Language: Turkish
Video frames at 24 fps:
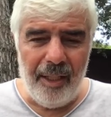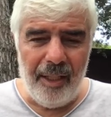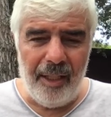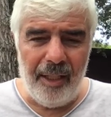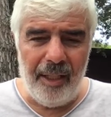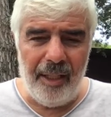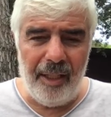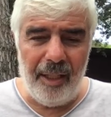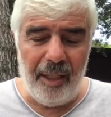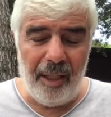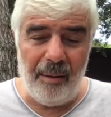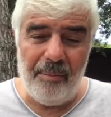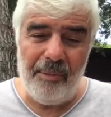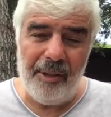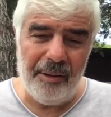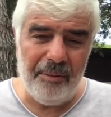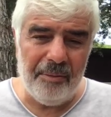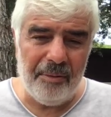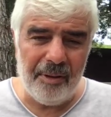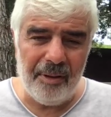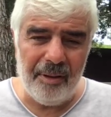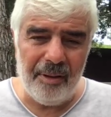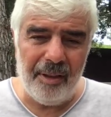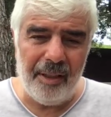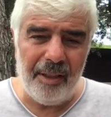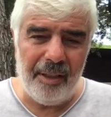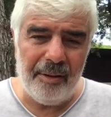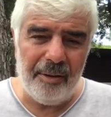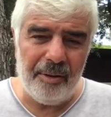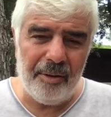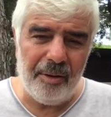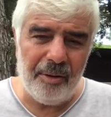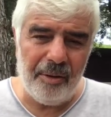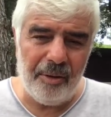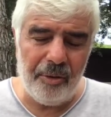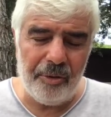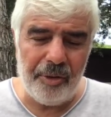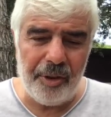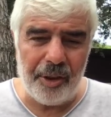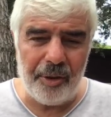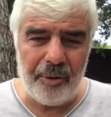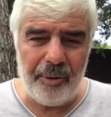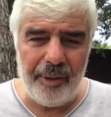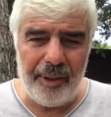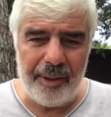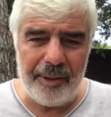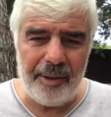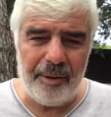E, ama e, özel
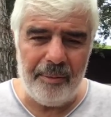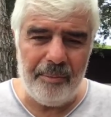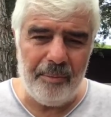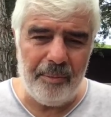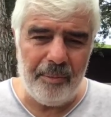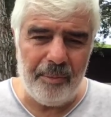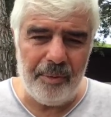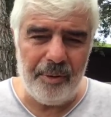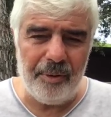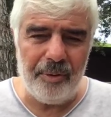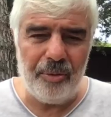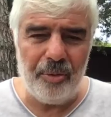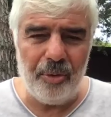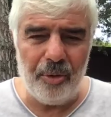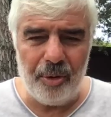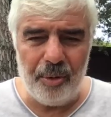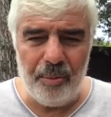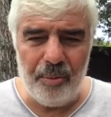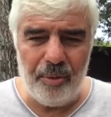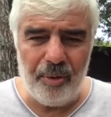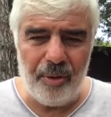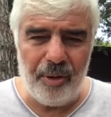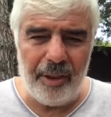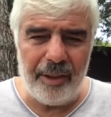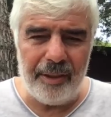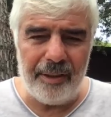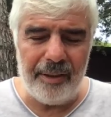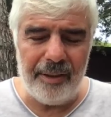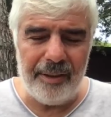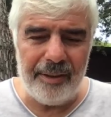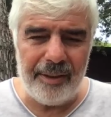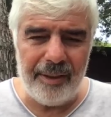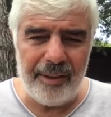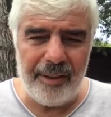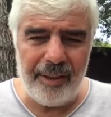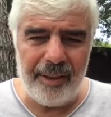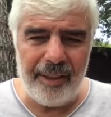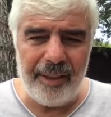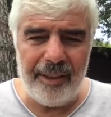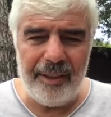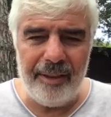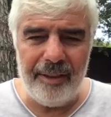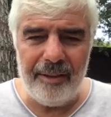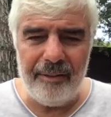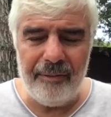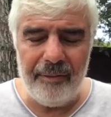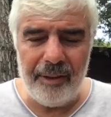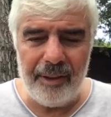yönetim sorumlularının,
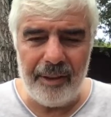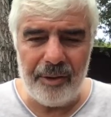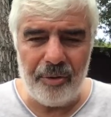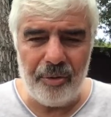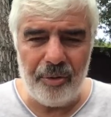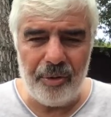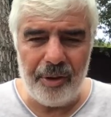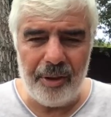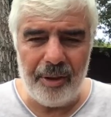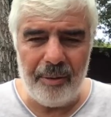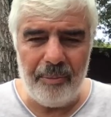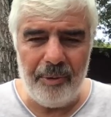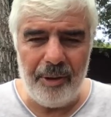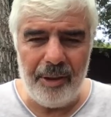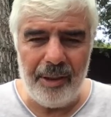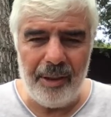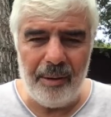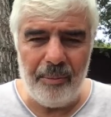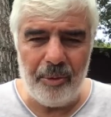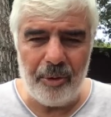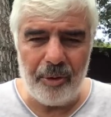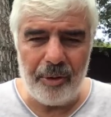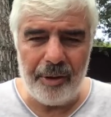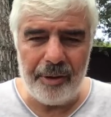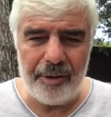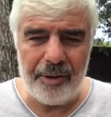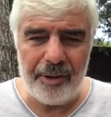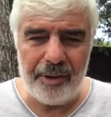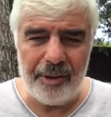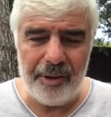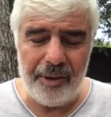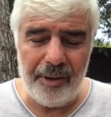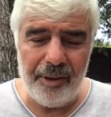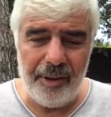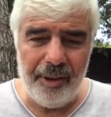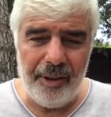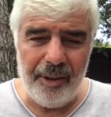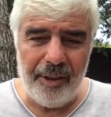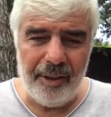SDG'nin ve Suriye Milli Demokratik